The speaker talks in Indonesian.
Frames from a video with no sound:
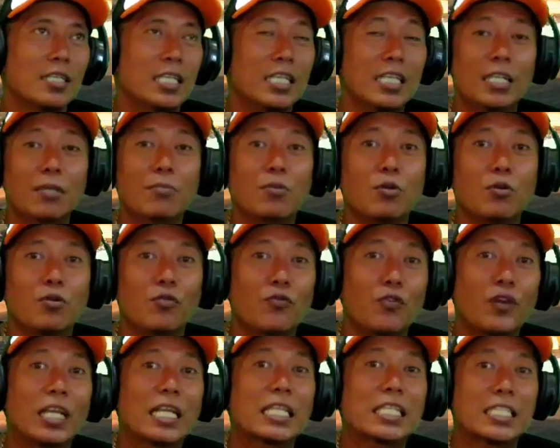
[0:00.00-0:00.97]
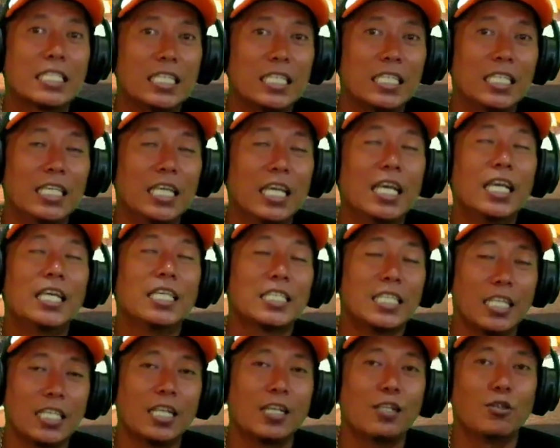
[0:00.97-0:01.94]
ini menurut versi
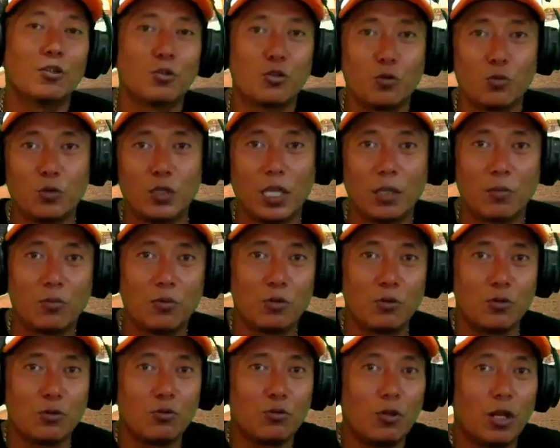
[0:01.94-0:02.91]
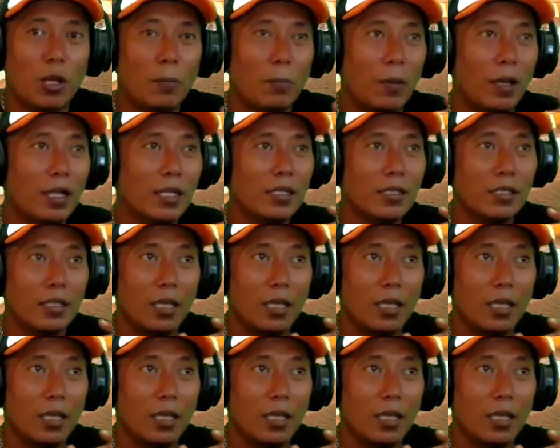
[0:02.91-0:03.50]
channel YouTube yang Blue 78.